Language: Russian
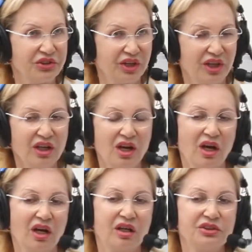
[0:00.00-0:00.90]
дней,
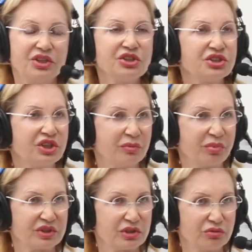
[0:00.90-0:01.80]
3-4 э,
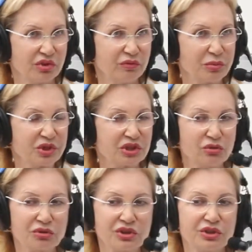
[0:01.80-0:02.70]
процедуры в общей
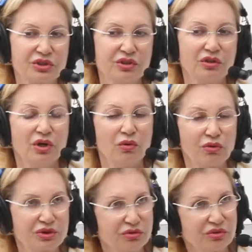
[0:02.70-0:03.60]
сложности,
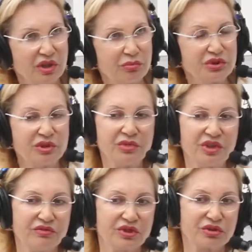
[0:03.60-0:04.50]
осенью, допустим,
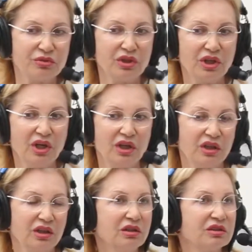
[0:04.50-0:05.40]
или весной,
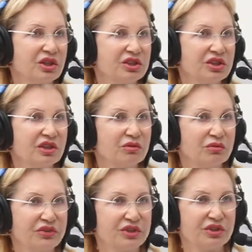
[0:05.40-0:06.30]
и женщина
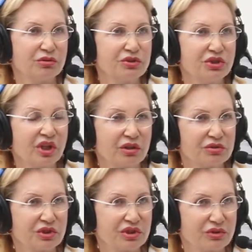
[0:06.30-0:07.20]
увидит очень
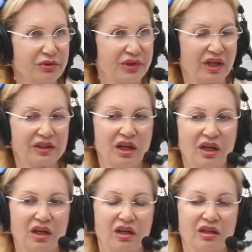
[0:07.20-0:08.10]
хороший результат.
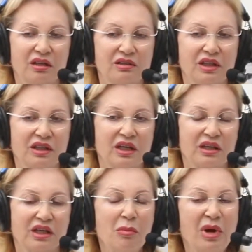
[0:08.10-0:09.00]

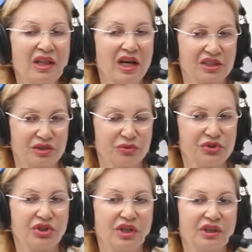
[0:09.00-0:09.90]
Такая омолаживающая
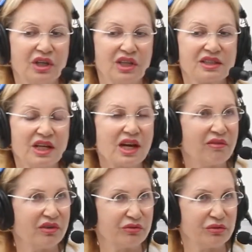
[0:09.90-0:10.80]
обезболивающее, это
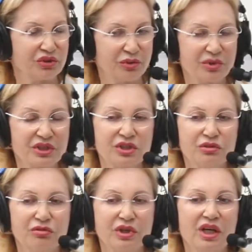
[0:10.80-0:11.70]
оздоравливающая
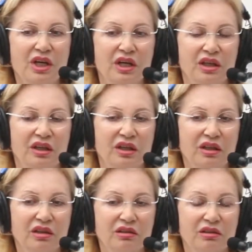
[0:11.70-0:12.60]
процедура. Так. И